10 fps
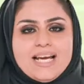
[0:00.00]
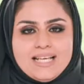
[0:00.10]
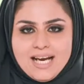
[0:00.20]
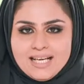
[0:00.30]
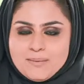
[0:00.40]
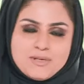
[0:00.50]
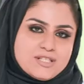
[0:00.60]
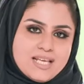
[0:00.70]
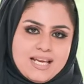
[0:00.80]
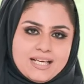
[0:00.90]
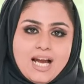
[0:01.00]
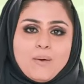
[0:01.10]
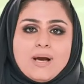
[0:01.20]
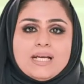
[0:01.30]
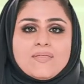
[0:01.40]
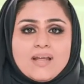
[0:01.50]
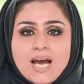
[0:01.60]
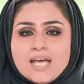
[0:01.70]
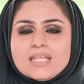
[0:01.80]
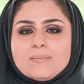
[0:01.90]
العالم يستهلك حوالي
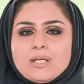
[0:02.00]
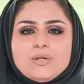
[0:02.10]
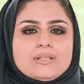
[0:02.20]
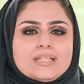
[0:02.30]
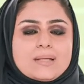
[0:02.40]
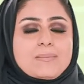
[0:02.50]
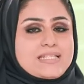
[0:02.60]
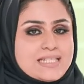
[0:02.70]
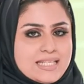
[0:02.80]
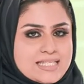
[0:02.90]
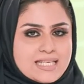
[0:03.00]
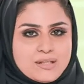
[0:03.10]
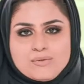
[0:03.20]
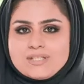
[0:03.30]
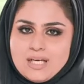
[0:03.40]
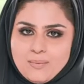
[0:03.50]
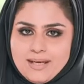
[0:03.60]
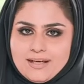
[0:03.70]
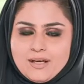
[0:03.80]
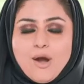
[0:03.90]
3 مليون طن من زيت الزيتون سنوياً